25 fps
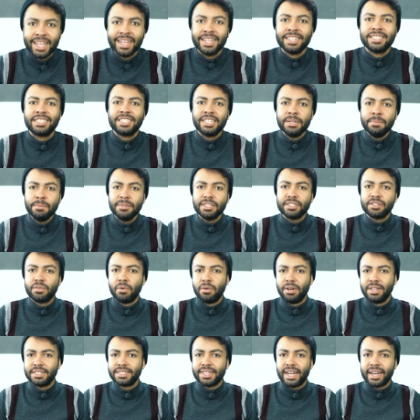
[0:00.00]
Ziemlich
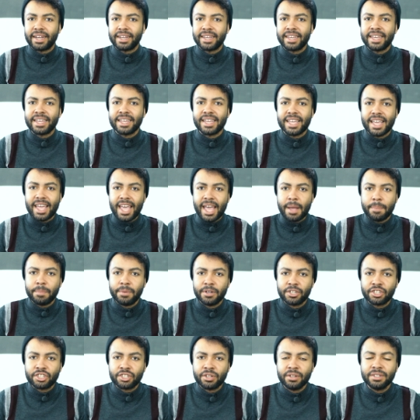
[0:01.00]
coole Sache.
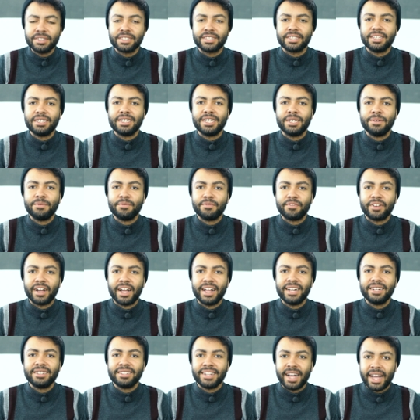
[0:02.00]
Apple schützt in dem
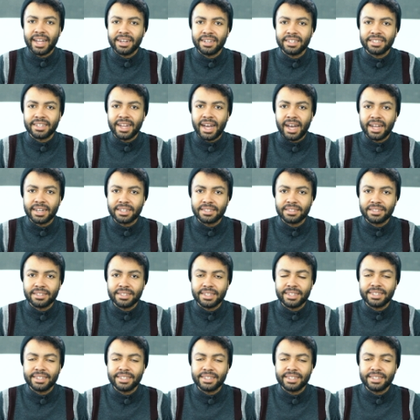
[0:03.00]
Fall deine Daten,